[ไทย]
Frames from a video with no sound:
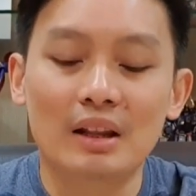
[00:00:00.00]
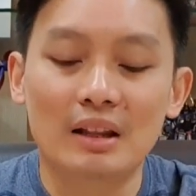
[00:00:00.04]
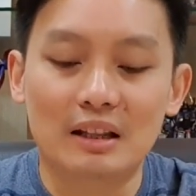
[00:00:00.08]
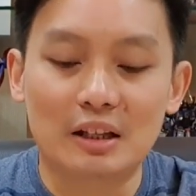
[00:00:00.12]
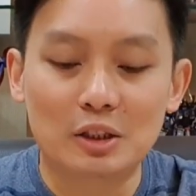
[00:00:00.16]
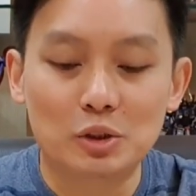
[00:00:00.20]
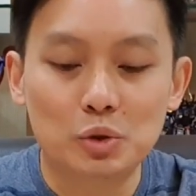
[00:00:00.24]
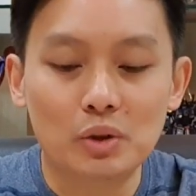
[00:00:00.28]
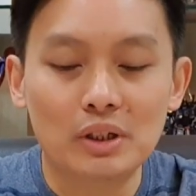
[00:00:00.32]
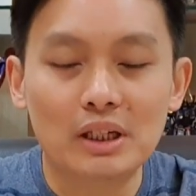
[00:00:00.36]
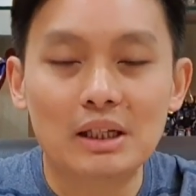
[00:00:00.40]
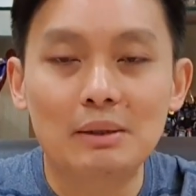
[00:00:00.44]
ใน
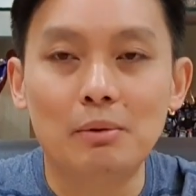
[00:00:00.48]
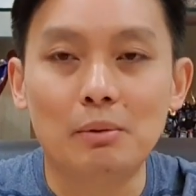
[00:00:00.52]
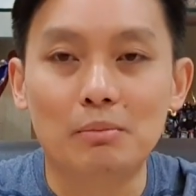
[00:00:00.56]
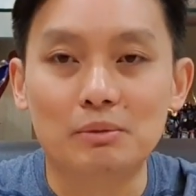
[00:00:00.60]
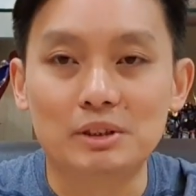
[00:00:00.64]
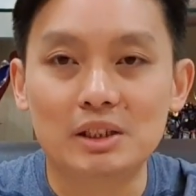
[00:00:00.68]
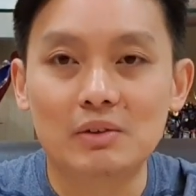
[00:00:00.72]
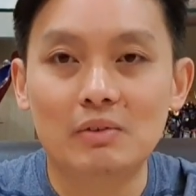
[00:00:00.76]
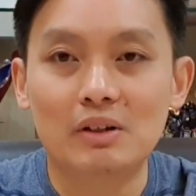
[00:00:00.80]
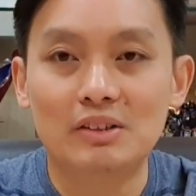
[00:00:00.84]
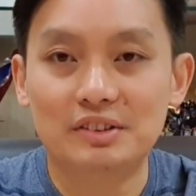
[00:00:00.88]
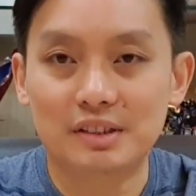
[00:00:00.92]
ช่วงนี้ผม
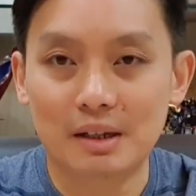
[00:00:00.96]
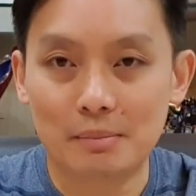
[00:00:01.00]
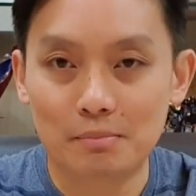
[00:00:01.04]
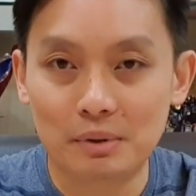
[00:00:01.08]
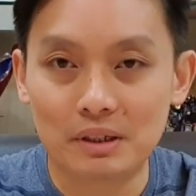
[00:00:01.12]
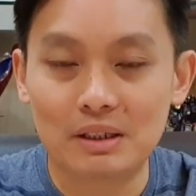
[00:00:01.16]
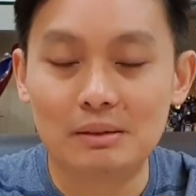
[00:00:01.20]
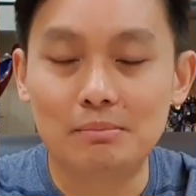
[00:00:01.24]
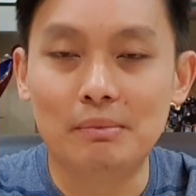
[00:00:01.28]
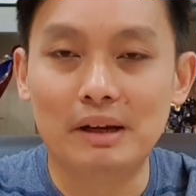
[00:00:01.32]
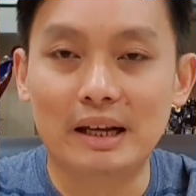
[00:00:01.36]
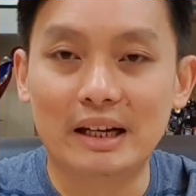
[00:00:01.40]
เชื่อว่าซัพ
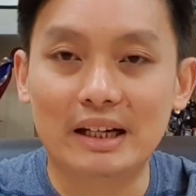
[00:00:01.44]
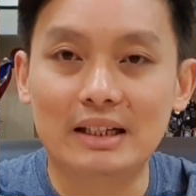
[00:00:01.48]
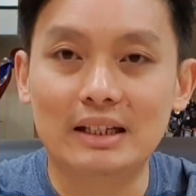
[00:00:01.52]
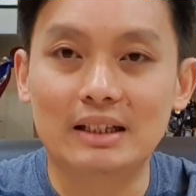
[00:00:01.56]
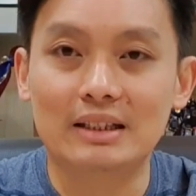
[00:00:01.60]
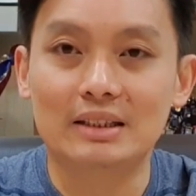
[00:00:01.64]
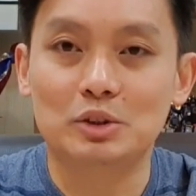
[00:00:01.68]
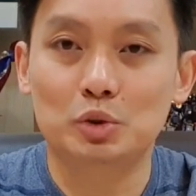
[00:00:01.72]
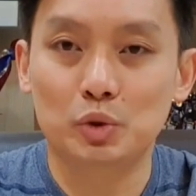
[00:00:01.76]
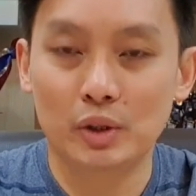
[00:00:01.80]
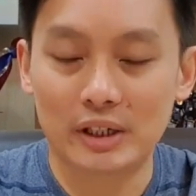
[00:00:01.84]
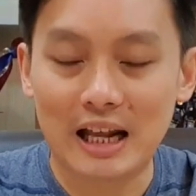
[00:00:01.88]
พลีเมนต์
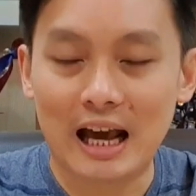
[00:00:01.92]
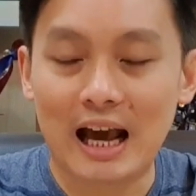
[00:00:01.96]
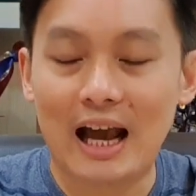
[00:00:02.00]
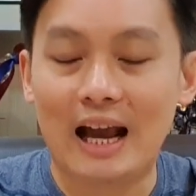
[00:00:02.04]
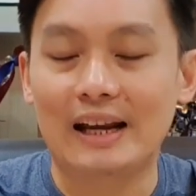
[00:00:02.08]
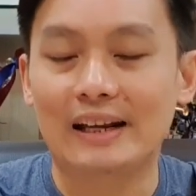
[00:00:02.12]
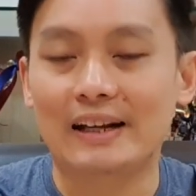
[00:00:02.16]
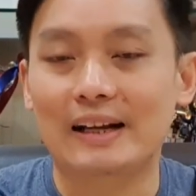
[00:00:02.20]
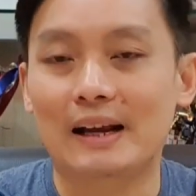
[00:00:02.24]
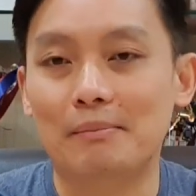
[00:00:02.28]
ช่วยได้